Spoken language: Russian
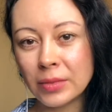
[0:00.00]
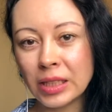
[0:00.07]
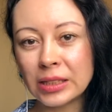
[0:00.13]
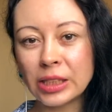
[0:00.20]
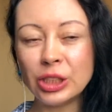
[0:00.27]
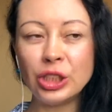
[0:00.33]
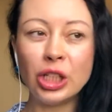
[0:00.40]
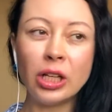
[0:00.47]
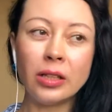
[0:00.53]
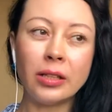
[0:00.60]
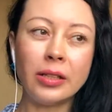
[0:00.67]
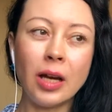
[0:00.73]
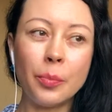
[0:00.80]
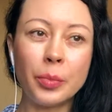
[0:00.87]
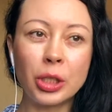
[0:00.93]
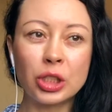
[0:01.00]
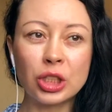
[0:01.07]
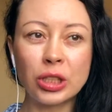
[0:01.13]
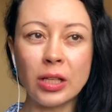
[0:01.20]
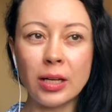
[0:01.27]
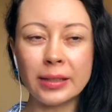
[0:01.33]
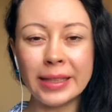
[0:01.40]
Сначала я
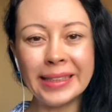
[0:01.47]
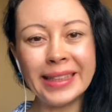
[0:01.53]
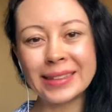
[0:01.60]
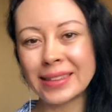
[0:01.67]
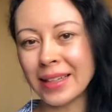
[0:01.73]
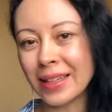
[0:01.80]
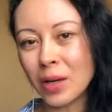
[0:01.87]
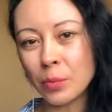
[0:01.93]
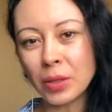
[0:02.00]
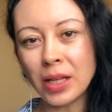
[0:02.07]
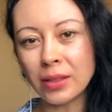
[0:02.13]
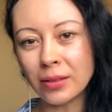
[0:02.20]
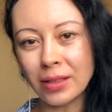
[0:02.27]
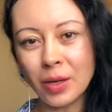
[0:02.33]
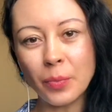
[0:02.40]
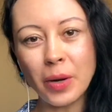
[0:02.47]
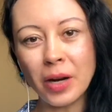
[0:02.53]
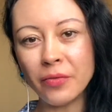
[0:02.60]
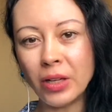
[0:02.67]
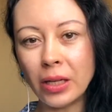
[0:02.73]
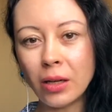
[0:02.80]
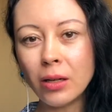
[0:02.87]
пришла на несколько платных
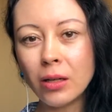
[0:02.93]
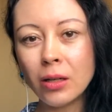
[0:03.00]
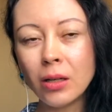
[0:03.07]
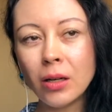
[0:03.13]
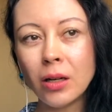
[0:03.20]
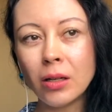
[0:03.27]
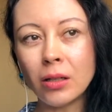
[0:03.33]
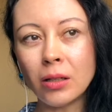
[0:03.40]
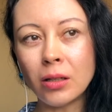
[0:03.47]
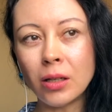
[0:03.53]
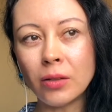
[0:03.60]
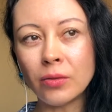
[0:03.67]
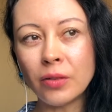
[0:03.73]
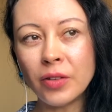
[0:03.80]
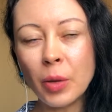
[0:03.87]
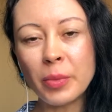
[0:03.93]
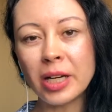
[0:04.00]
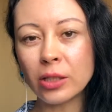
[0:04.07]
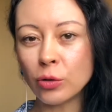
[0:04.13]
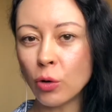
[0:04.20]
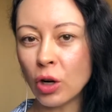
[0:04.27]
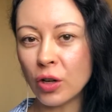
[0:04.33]
проверок – Э, во время
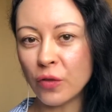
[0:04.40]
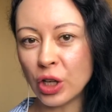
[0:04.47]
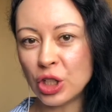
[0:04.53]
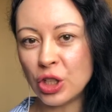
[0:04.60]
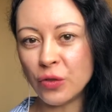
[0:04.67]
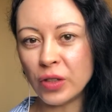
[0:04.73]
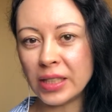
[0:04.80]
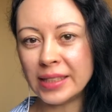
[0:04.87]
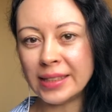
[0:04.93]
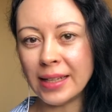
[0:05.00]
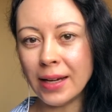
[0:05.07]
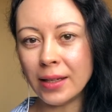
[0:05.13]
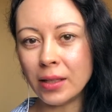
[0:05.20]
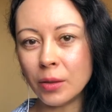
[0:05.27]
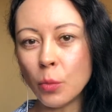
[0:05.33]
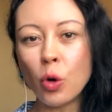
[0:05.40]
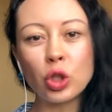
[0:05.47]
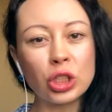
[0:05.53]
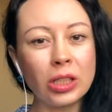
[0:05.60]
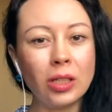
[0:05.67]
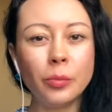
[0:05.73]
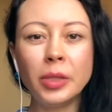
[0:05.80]
которых врачи выясняли,
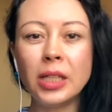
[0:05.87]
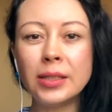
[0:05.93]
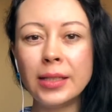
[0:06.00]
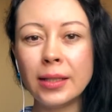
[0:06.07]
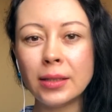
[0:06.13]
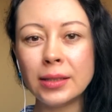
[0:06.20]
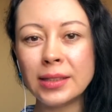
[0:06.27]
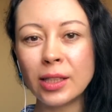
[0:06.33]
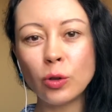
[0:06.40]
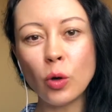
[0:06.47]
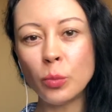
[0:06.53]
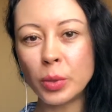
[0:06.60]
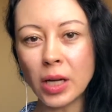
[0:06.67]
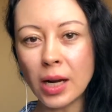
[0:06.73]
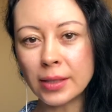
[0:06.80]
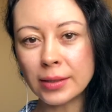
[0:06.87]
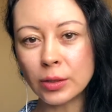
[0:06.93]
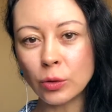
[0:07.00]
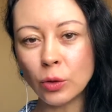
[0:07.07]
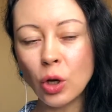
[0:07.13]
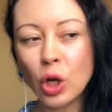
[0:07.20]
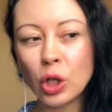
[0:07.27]
можно ли мне делать эту
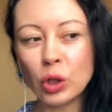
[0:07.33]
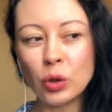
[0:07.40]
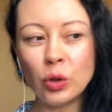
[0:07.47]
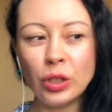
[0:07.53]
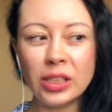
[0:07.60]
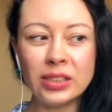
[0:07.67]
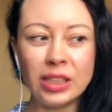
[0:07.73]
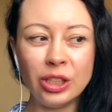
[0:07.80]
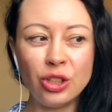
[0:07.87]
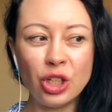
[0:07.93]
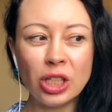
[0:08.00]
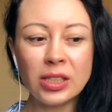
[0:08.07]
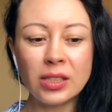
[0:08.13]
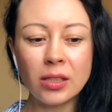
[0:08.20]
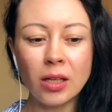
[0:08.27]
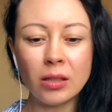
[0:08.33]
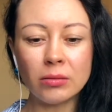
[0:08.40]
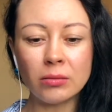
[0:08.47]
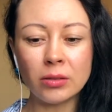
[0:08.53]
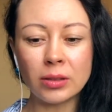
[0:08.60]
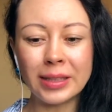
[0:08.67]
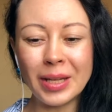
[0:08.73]
операцию. Но, если честно,
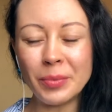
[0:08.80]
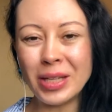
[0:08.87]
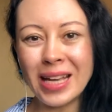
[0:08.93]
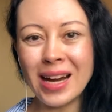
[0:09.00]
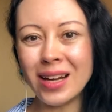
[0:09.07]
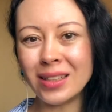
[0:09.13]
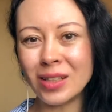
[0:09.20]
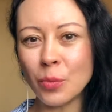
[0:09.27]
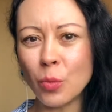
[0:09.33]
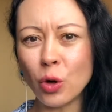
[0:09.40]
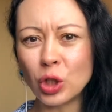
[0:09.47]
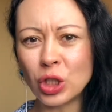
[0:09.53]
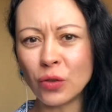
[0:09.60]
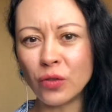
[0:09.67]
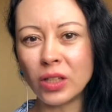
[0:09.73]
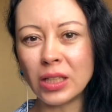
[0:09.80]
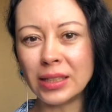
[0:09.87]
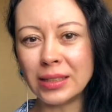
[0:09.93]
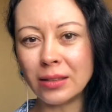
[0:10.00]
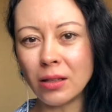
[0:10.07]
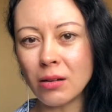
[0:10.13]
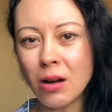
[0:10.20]
э, для меня это больше
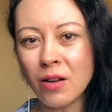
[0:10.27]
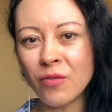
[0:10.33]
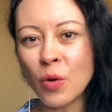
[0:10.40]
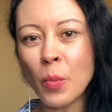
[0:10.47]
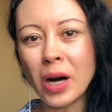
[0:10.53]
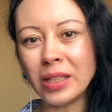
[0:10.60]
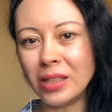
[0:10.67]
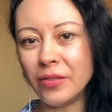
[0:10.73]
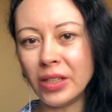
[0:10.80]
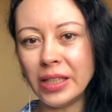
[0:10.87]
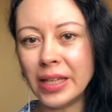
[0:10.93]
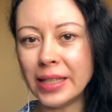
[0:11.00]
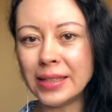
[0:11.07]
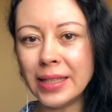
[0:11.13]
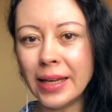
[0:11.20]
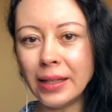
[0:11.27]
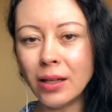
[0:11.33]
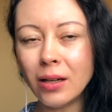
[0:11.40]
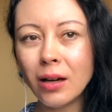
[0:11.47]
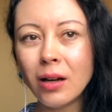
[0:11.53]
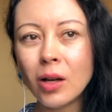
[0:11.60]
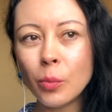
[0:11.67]
выглядело как выманивание
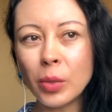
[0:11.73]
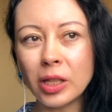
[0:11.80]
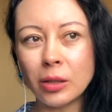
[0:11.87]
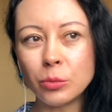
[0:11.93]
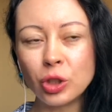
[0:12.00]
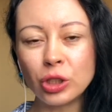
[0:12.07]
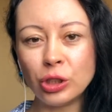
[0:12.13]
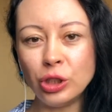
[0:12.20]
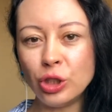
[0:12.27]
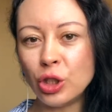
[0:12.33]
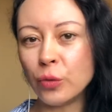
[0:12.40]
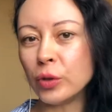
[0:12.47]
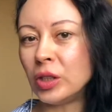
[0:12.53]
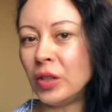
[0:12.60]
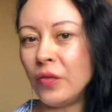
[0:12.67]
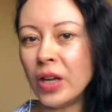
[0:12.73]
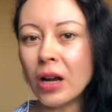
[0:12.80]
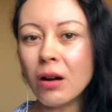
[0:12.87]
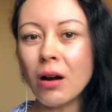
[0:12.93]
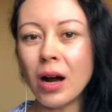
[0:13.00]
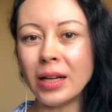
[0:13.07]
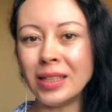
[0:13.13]
денег, потому что ничего
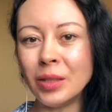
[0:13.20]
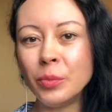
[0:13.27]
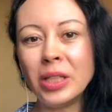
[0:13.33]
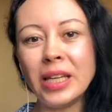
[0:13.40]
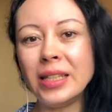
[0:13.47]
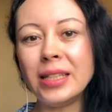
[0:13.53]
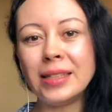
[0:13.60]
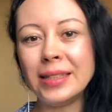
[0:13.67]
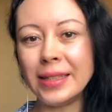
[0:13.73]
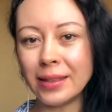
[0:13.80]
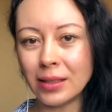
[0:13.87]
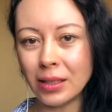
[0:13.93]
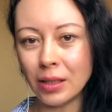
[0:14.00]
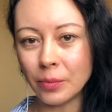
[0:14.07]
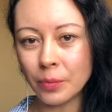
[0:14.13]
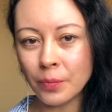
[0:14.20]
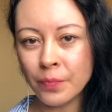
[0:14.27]
сверх они мне не сделали.